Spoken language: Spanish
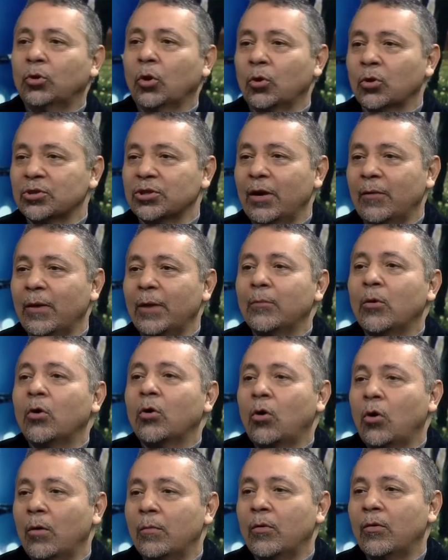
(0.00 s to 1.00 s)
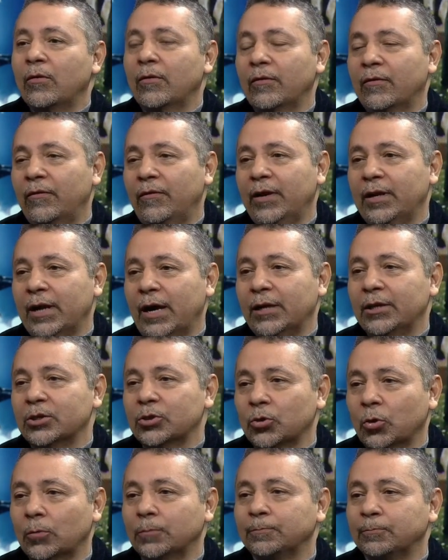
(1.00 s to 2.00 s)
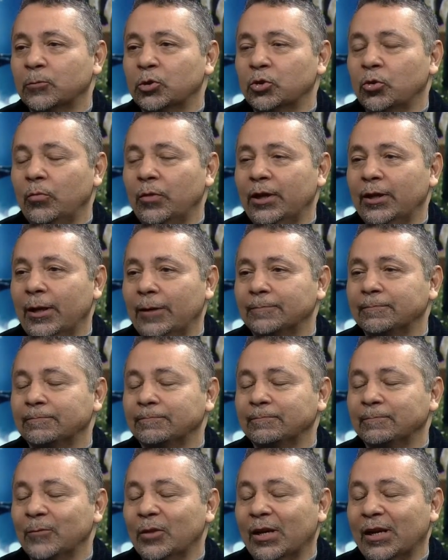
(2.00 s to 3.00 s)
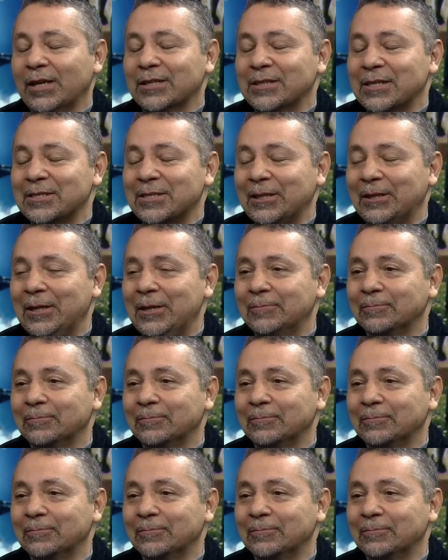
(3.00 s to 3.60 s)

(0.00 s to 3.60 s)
todos sabemos cómo finalizó. Gracias, Felipón. Gracias a